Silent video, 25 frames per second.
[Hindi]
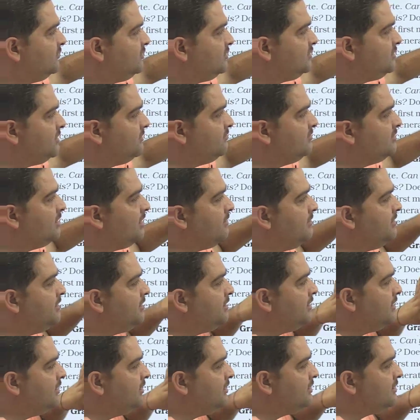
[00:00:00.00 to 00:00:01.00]
समझा भी
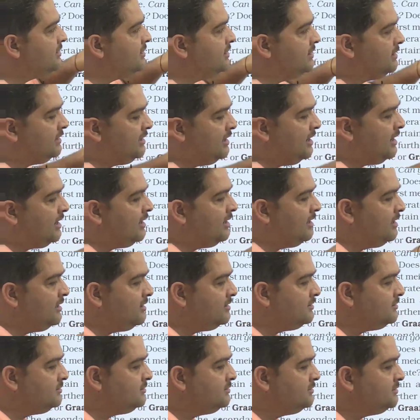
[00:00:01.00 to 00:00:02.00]
था कि क्या है
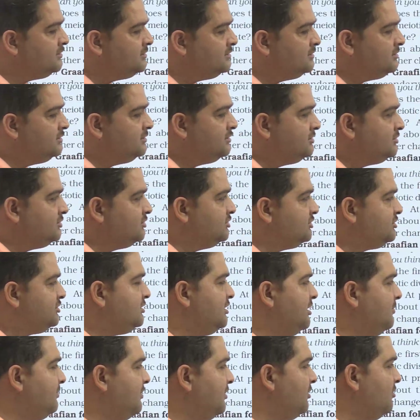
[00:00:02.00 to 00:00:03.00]
तो
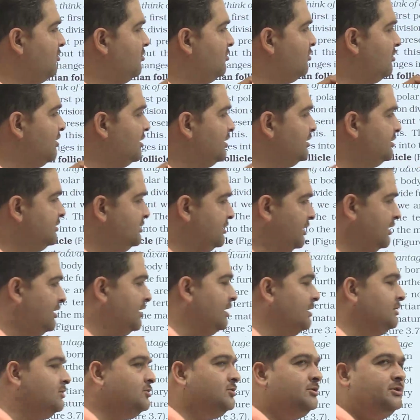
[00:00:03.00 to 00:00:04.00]
इसके अपन लोगों ने
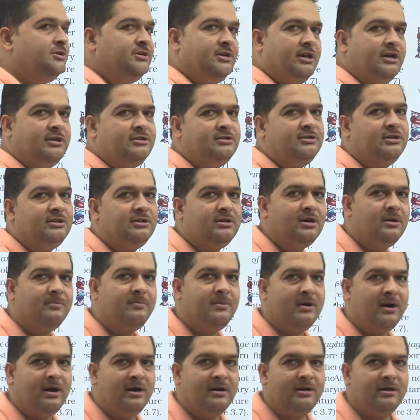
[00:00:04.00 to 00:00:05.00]
जनरल जो स्ट्रक्चर का
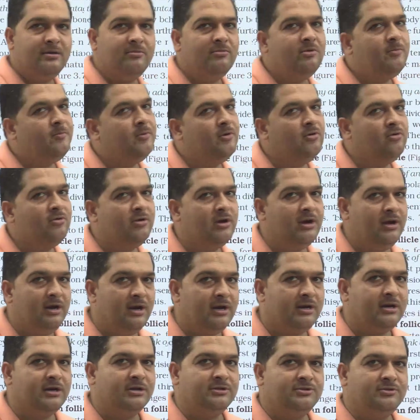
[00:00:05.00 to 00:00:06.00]
पार्ट है वो अपन लोग
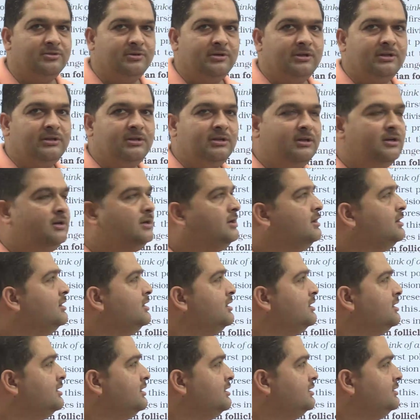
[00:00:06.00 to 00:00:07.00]
क्लियर कर चुके थे
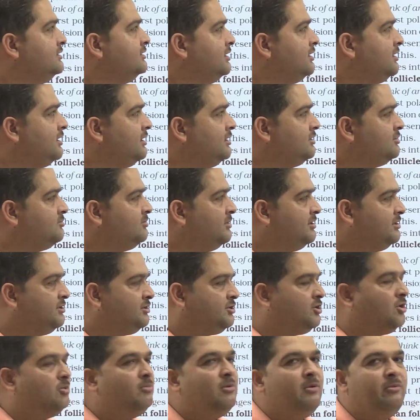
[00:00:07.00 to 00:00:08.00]
कि जनरल इसमें
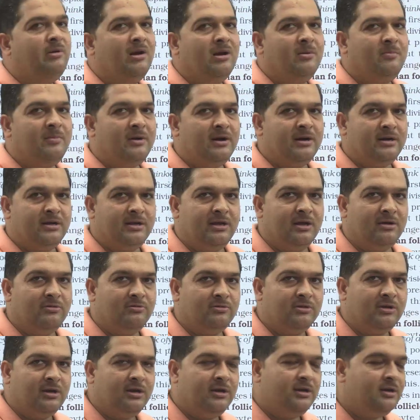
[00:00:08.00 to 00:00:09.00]
स्ट्रोमा वाला पार्ट क्या
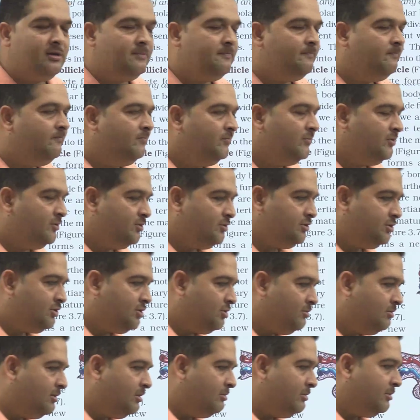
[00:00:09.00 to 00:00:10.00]
होता है तो
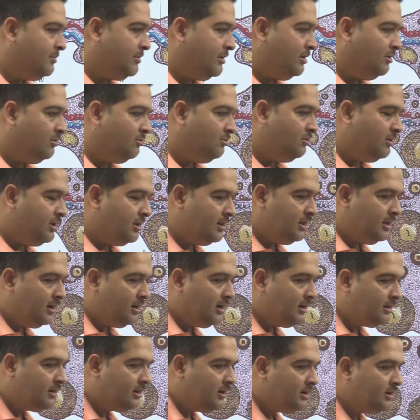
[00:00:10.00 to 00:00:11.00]
स्ट्रोमा में अपन लोगों ने
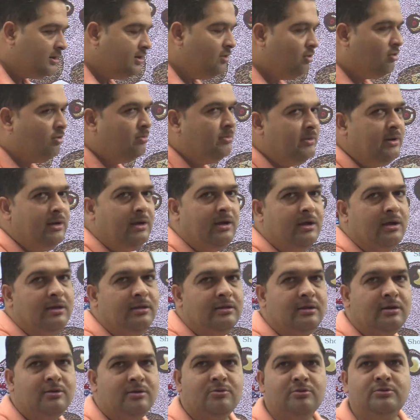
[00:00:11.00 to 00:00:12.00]
देखा था कि ओवरी के
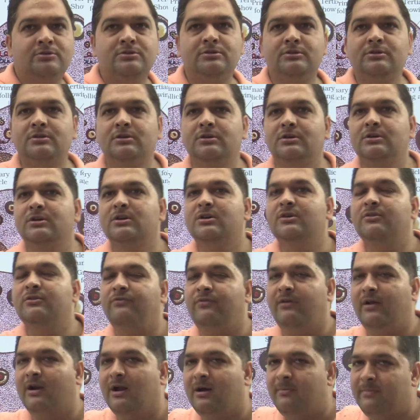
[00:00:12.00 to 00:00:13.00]
अंदर कुछ
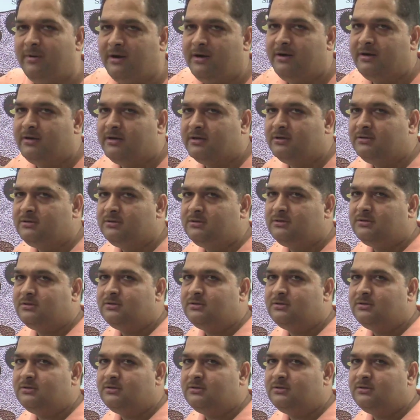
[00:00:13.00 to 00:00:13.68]
फिलामेंटस